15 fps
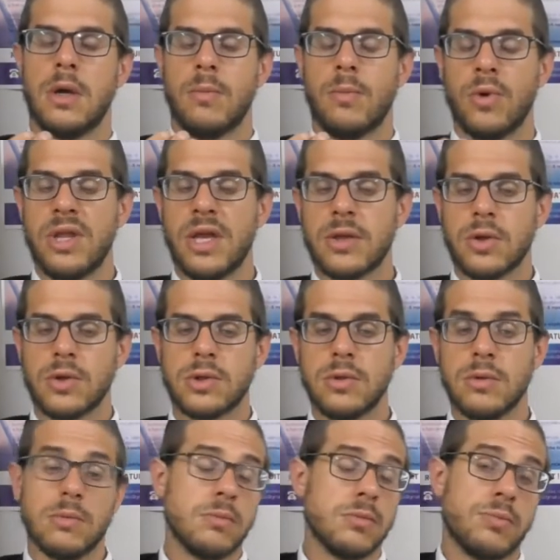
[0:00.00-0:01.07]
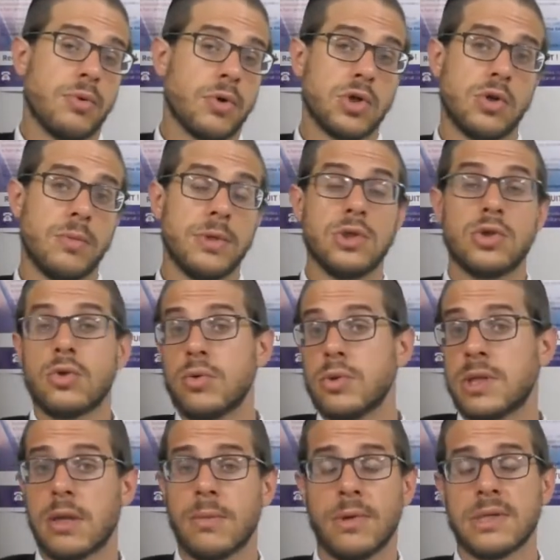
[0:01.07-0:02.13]
Mon intention, pourquoi je lui ai dit je te loue
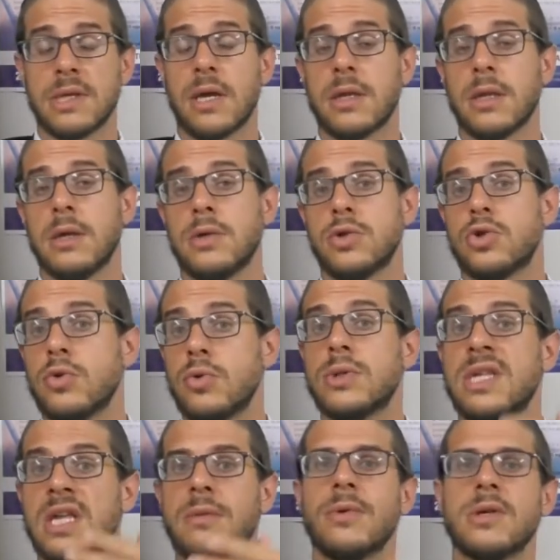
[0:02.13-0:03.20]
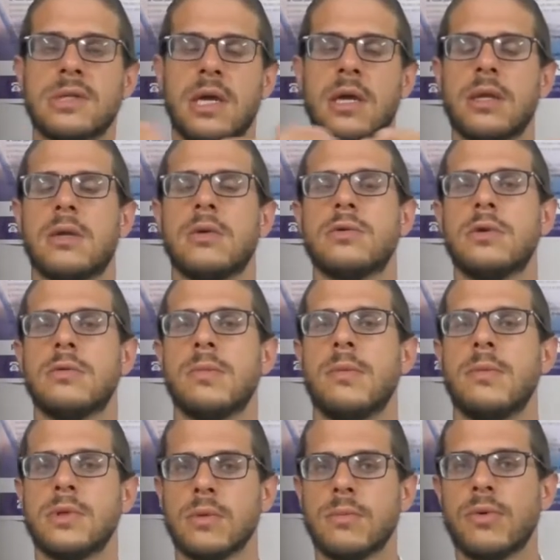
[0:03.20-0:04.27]
cette mansarde Je te loue cette mansarde qui est au-dessus de ma
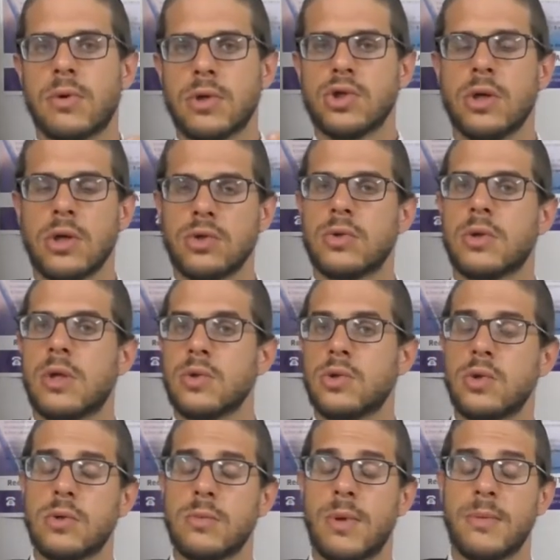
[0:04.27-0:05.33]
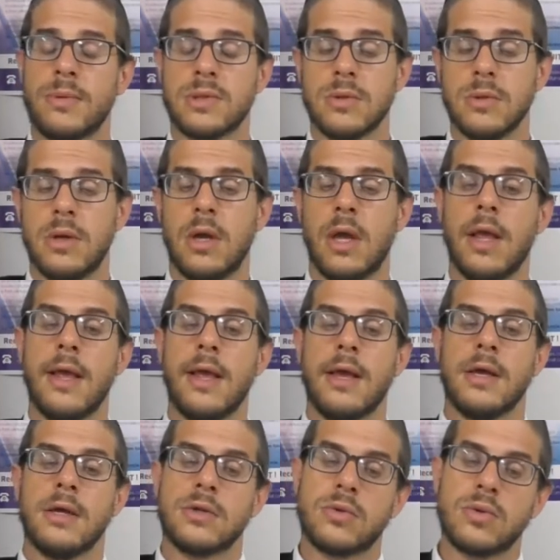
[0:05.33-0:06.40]
maison. Pourquoi je le rajoute qui est au-dessus de ma maison
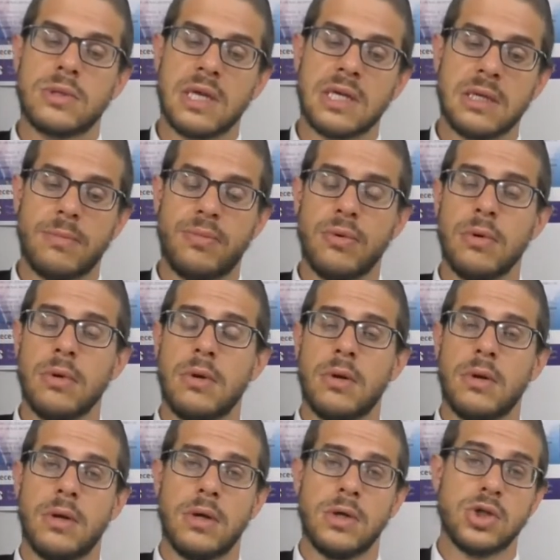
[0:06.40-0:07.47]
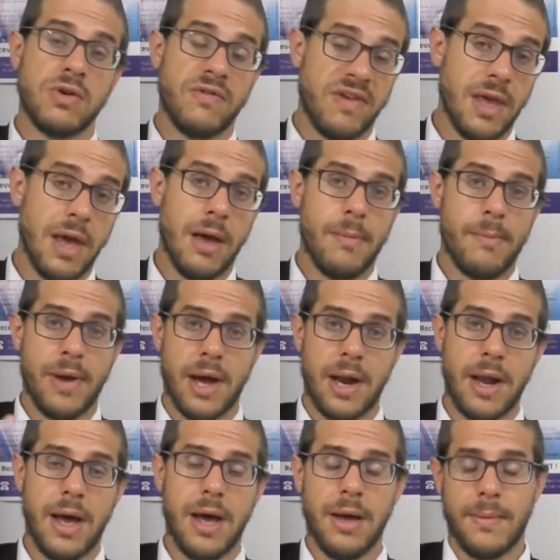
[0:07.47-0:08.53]
Tout ça, c'est pour, euh, je viens par
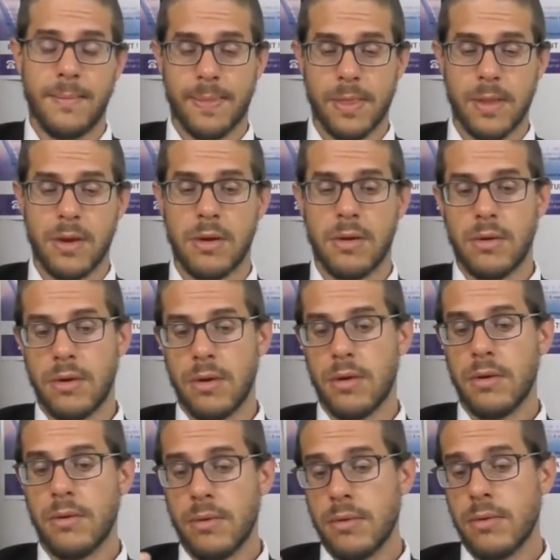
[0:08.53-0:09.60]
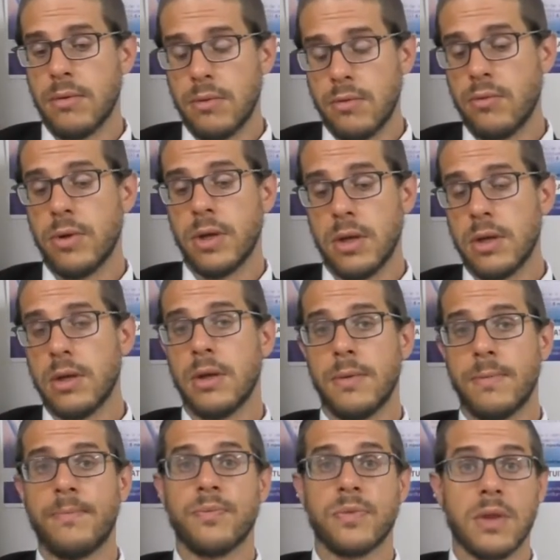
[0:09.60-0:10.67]
là le, lui
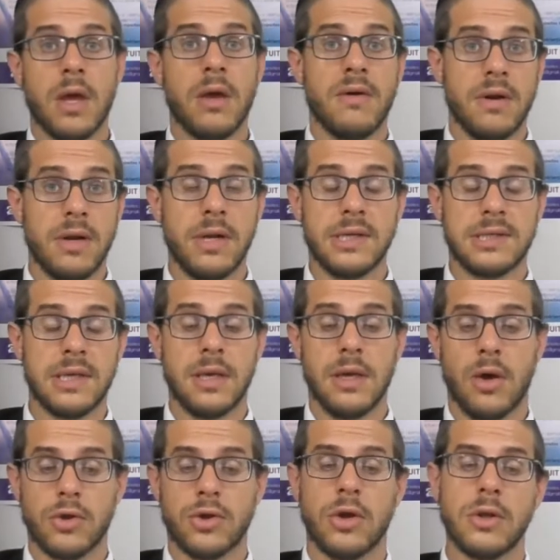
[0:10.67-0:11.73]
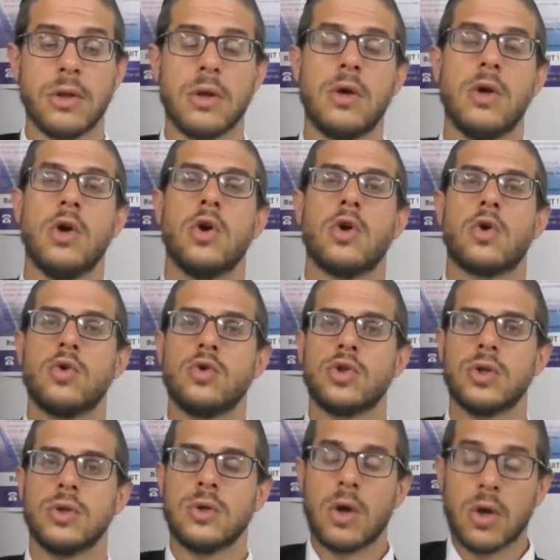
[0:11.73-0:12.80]
laisser entendre que
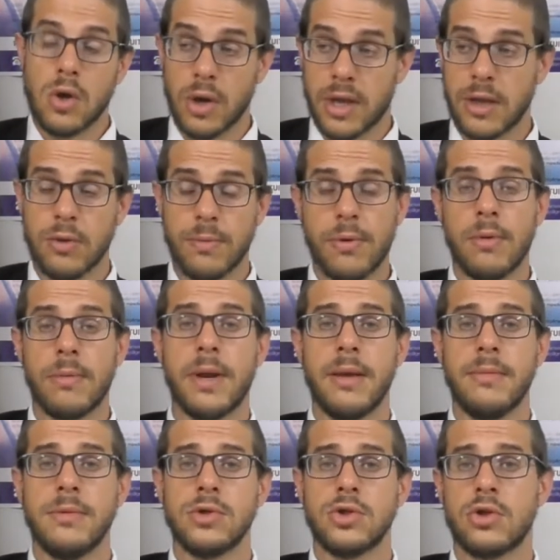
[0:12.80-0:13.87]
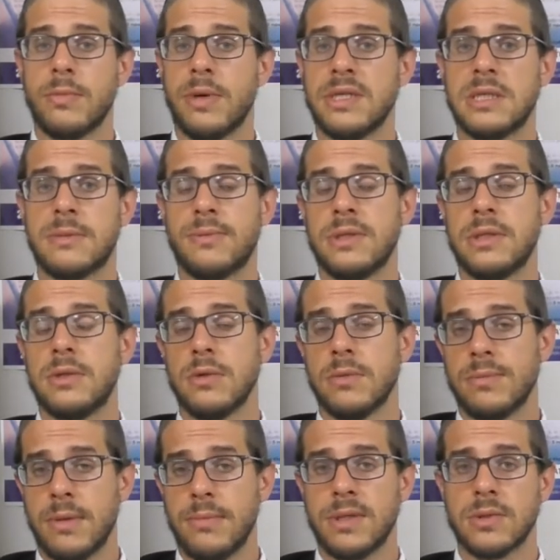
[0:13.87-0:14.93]
je, qu'en cas de problème, je te mets à disposition
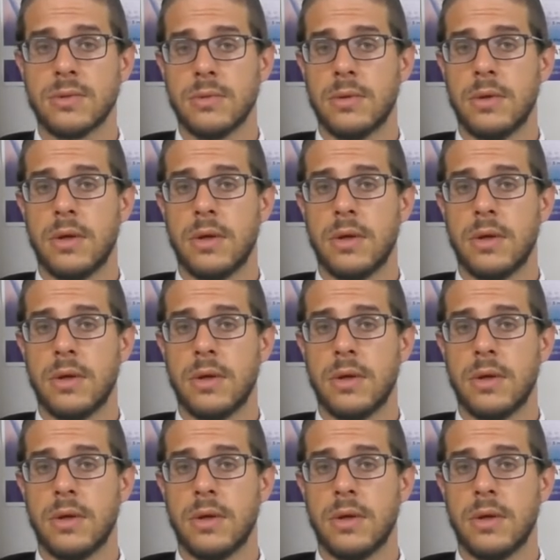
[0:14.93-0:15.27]
ma maison.